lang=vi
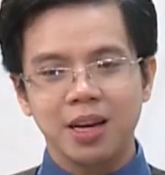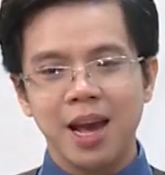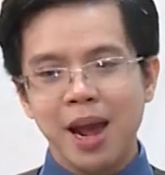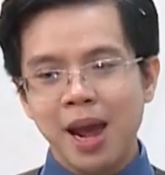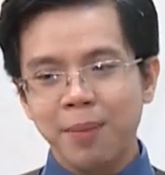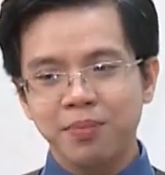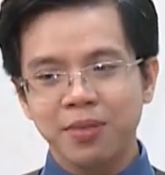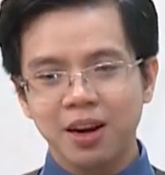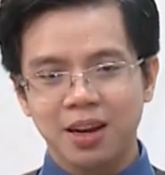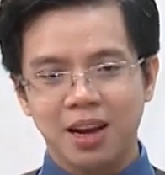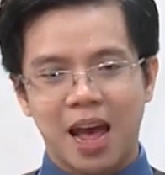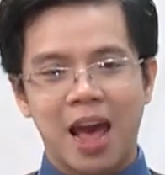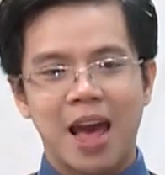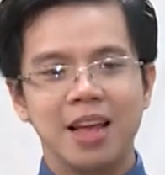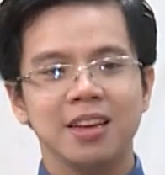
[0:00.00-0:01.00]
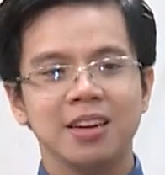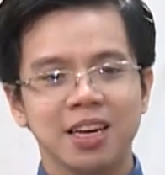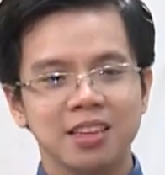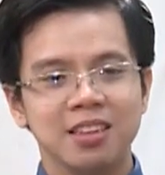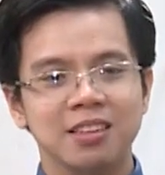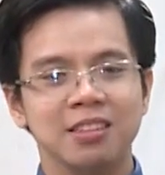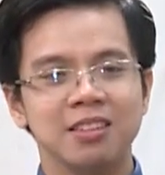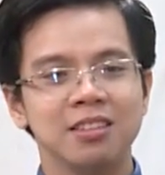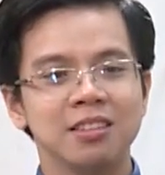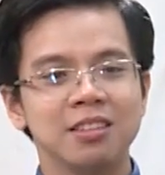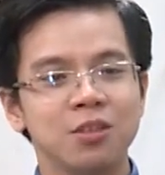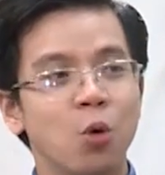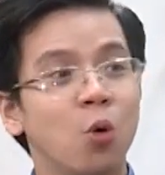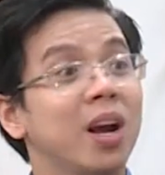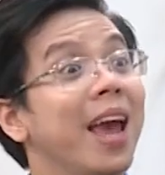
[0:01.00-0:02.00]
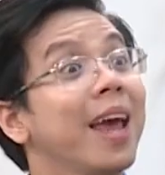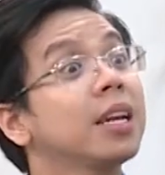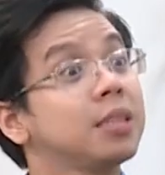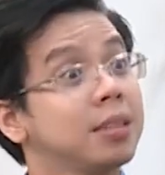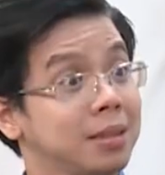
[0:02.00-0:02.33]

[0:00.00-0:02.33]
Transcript: ghép tất cả những cái chữ của get